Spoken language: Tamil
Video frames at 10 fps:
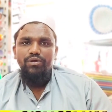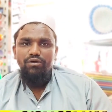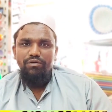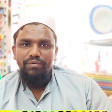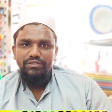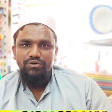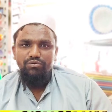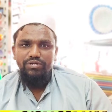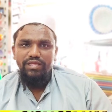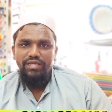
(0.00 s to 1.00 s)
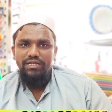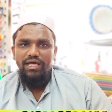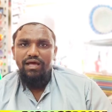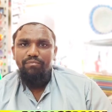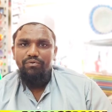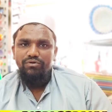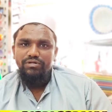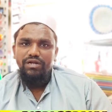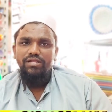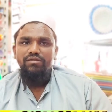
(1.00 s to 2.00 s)
உபயோகப்படுத்தக்கூடிய எல்லா
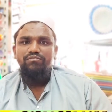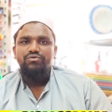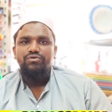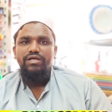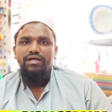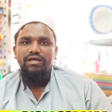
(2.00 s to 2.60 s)
பொருட்களிலும் கூட